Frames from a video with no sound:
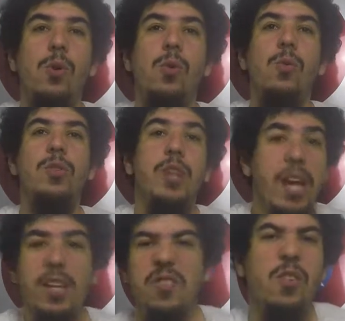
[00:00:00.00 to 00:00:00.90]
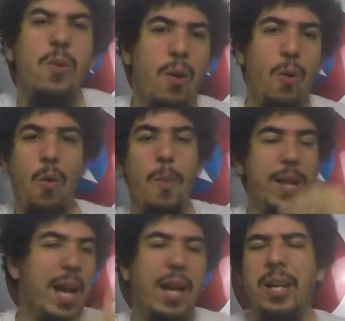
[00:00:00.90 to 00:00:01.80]
Os haters vão
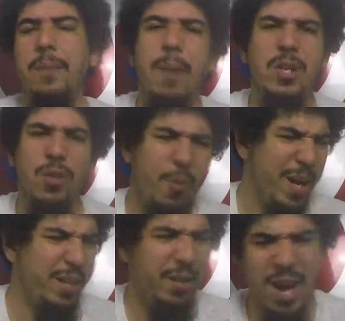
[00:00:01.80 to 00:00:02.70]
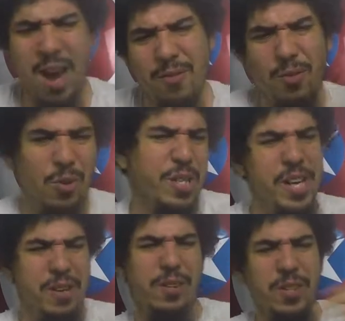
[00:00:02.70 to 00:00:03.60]
comentar aqui embaixo, comenta, ah, eu não
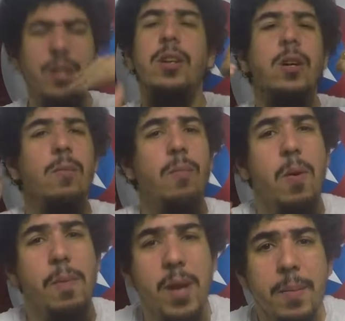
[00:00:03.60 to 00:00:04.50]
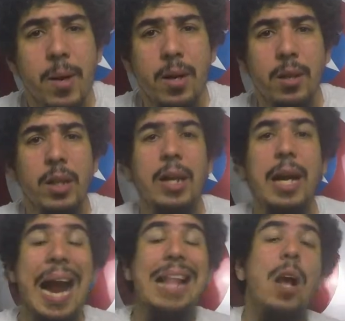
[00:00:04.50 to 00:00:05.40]
gostei, eu não gostei. Problema,
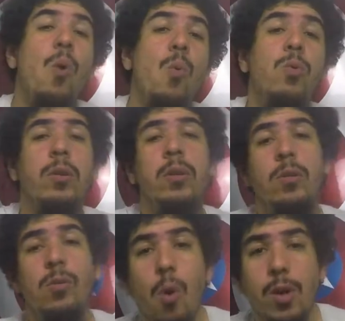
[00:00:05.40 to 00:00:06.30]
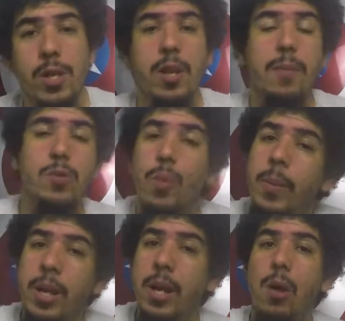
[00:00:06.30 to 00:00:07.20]
cada um gosta da sua
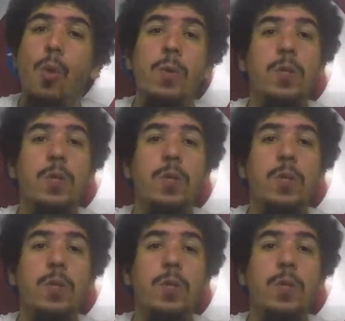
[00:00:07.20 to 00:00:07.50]
maneira, é como eu